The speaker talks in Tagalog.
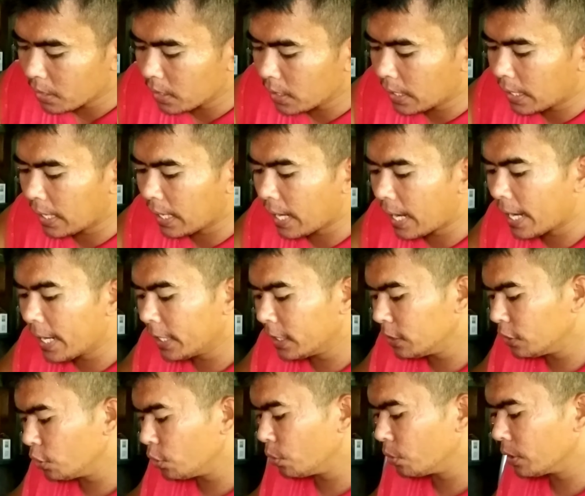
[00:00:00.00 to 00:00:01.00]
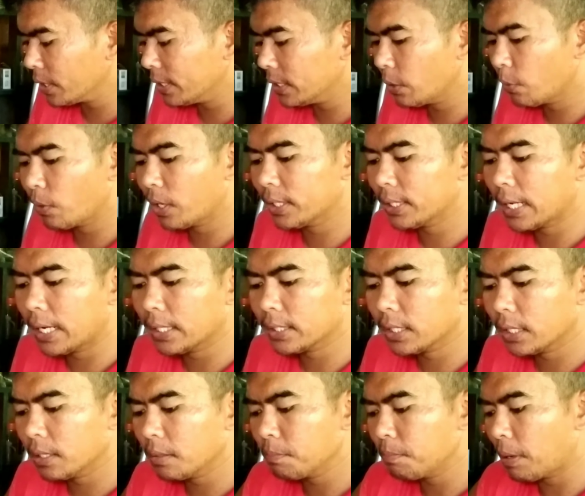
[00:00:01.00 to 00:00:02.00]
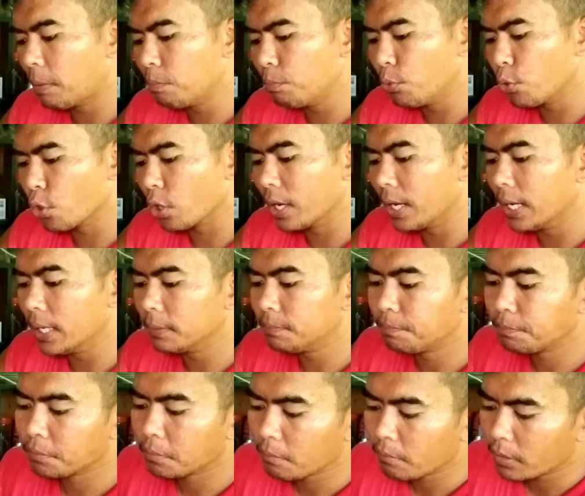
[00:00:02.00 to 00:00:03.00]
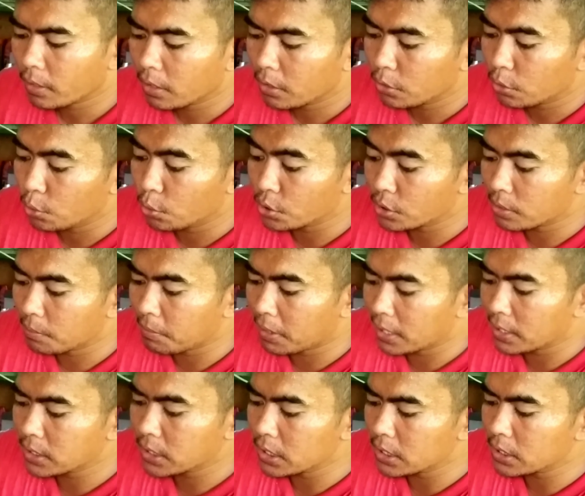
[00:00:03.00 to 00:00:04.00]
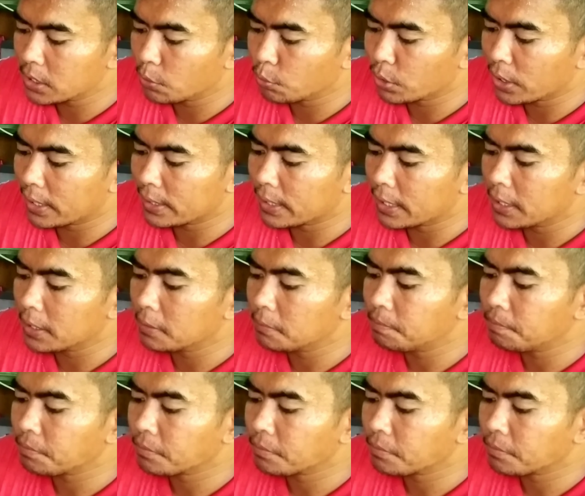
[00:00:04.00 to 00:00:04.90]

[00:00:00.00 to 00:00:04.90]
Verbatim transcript: uh, kain yung ginawa nating pampurga doon sa mga sisiw natin.